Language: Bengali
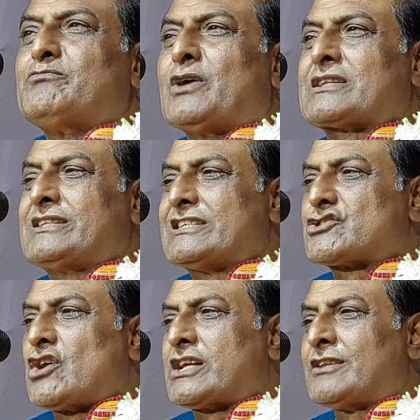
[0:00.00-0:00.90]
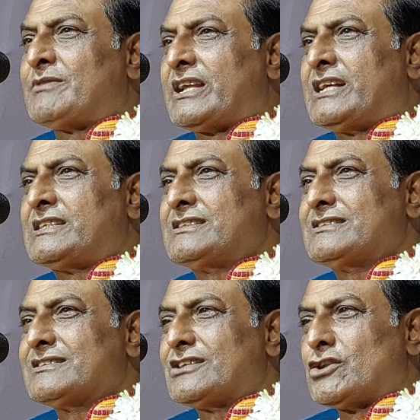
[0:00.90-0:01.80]
পরদিন সকালবেলায়
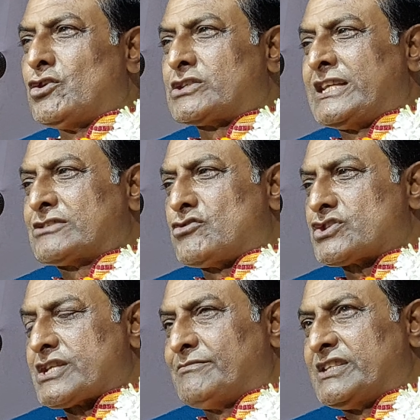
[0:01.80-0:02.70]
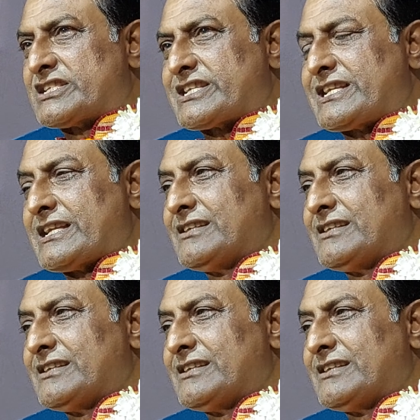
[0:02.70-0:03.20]
লোকনাথ গোস্বামী এসে